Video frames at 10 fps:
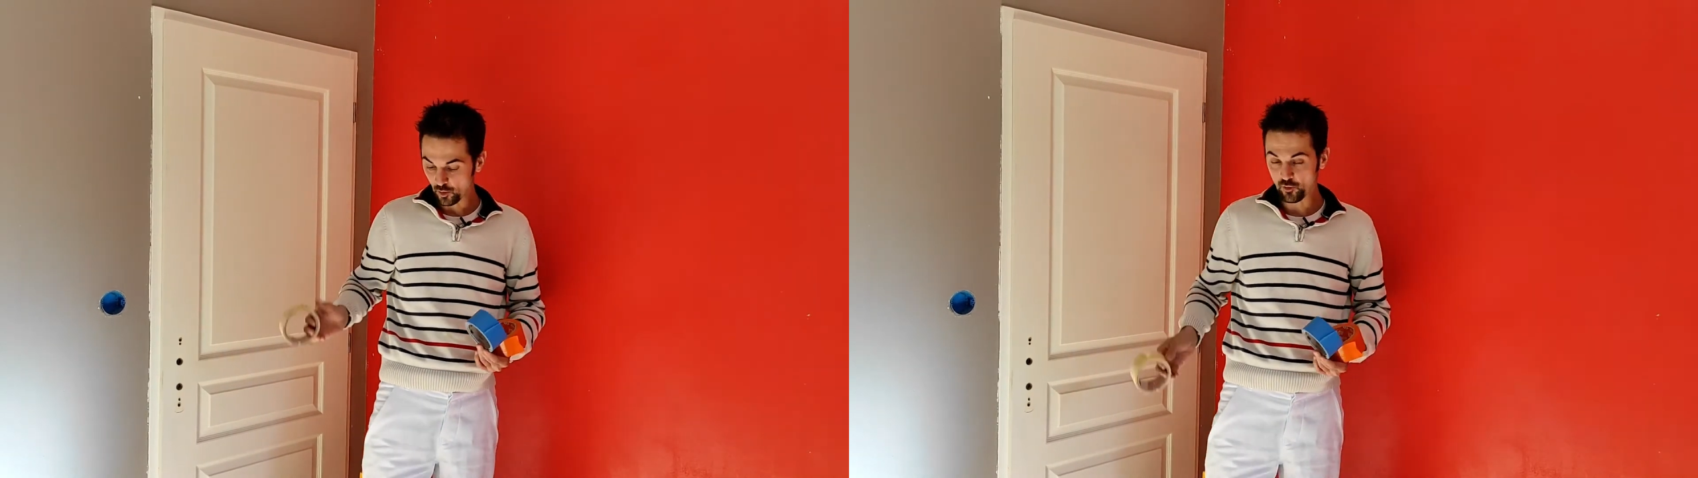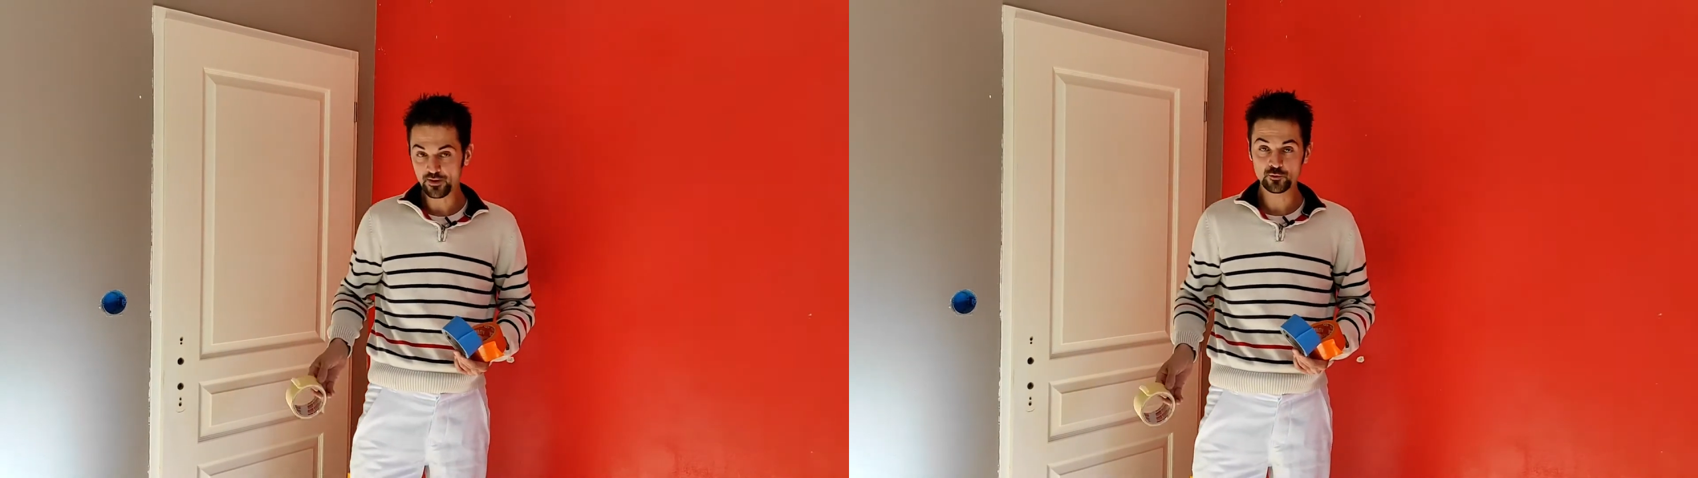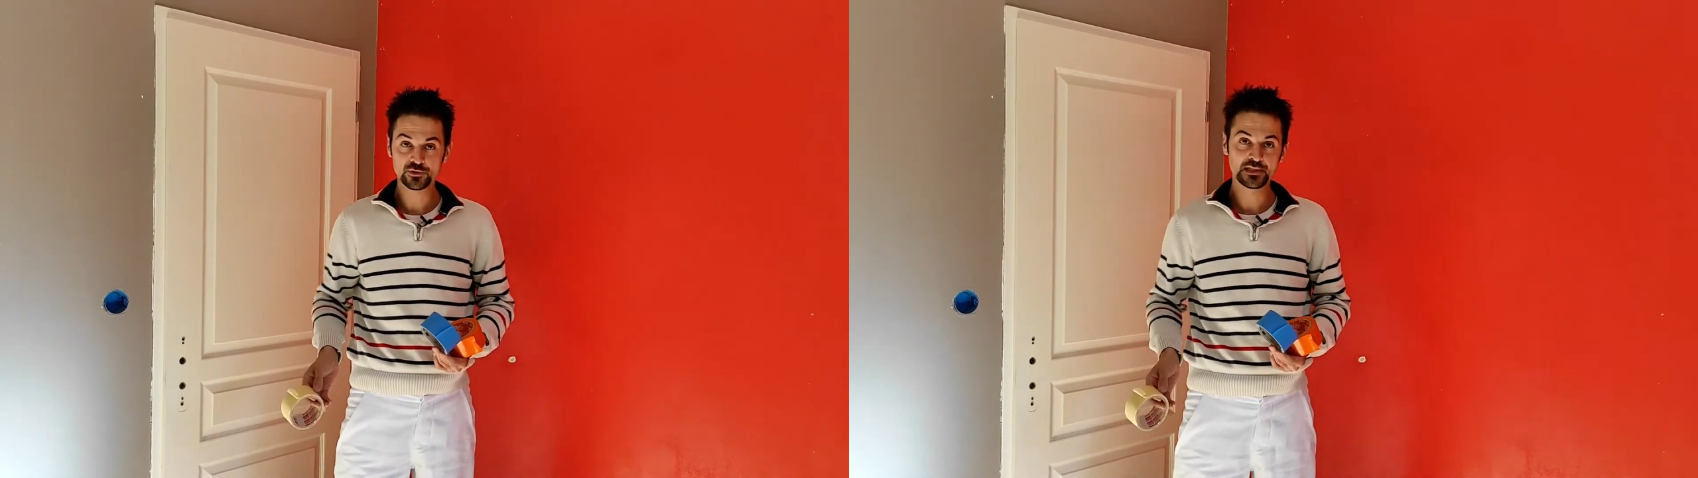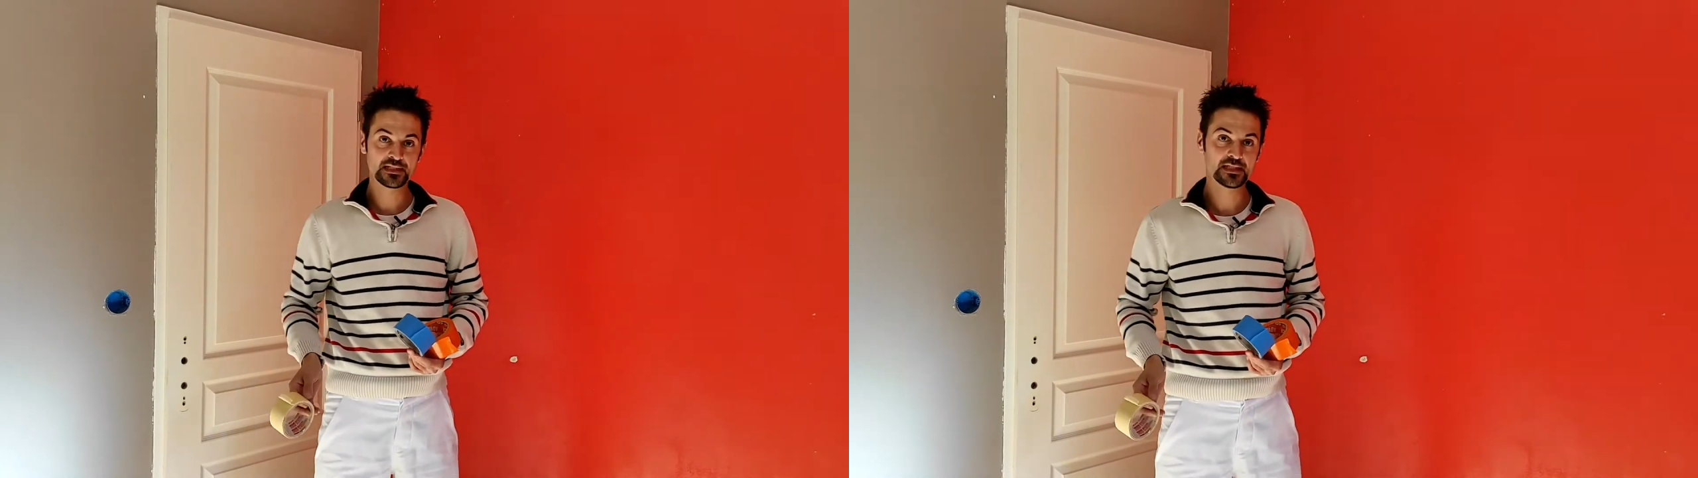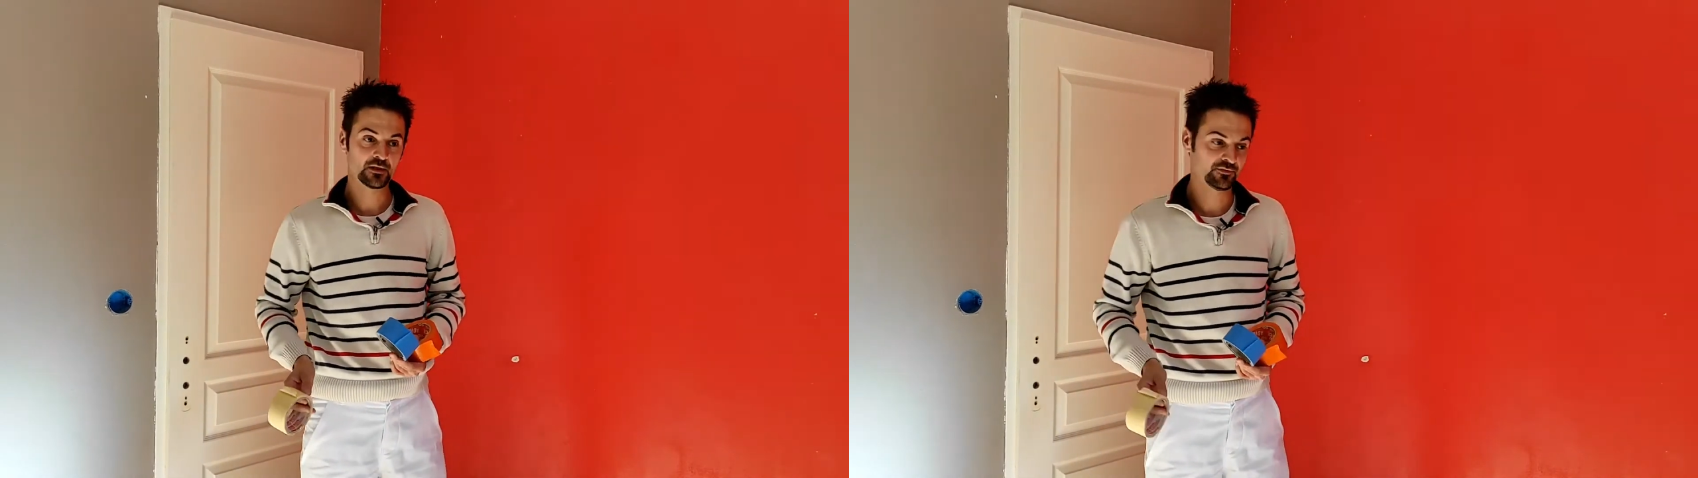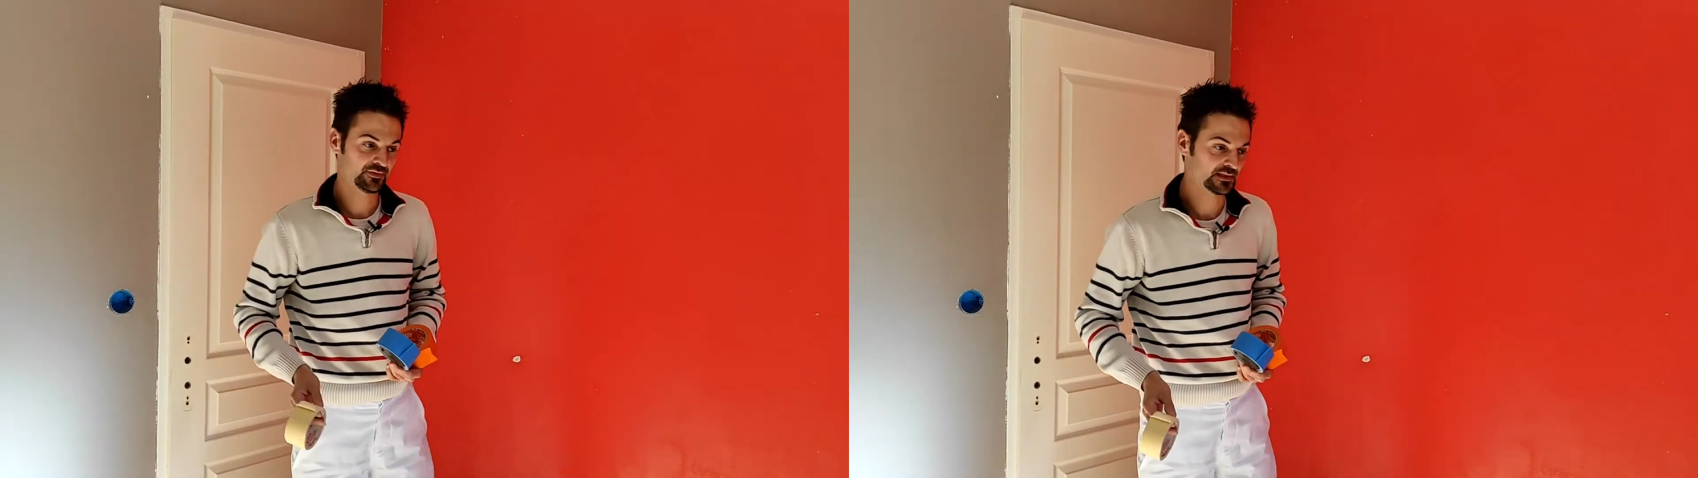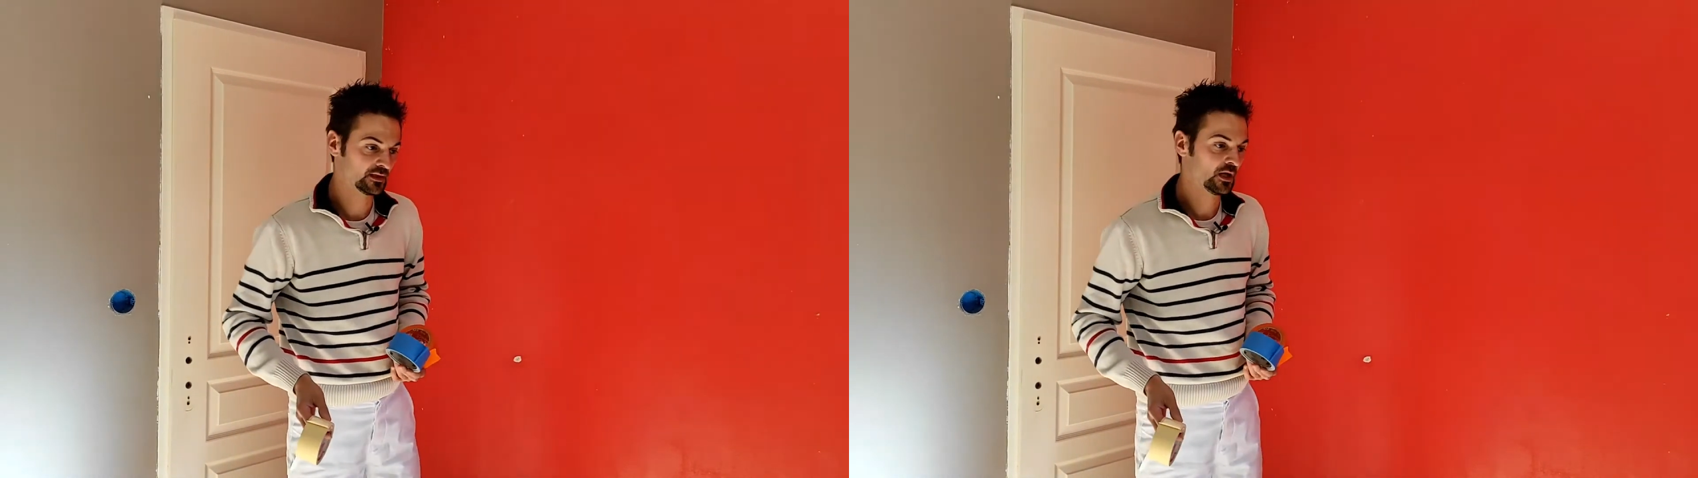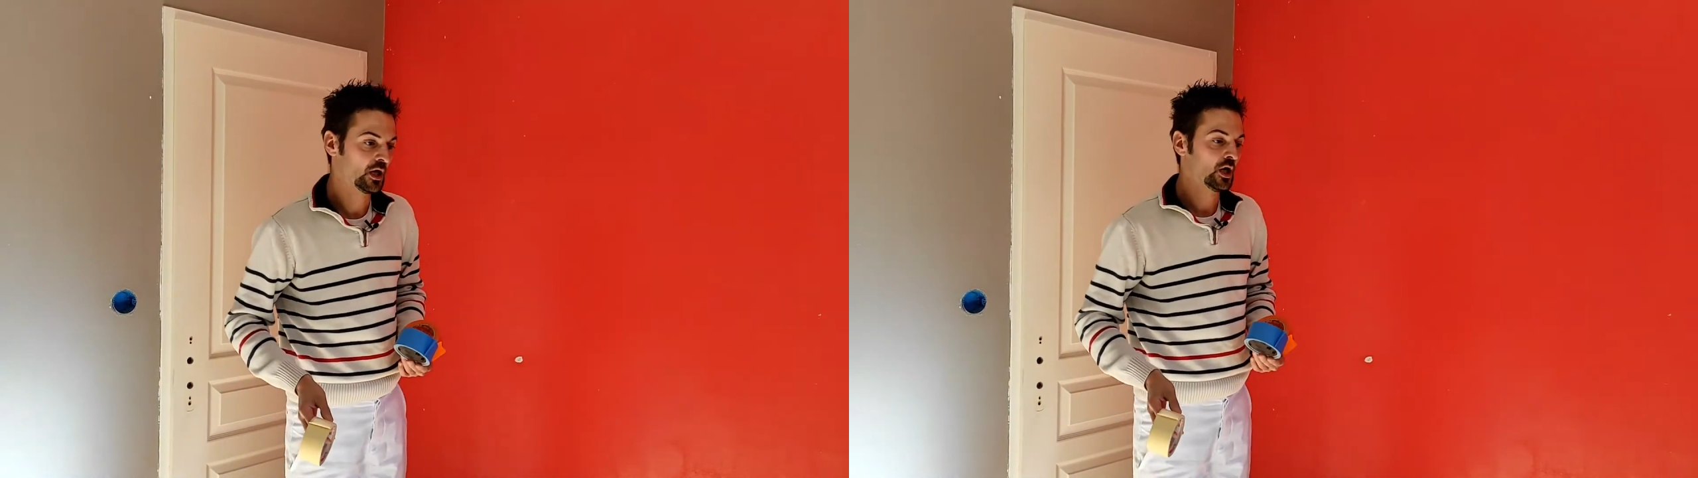On va l'utiliser en fait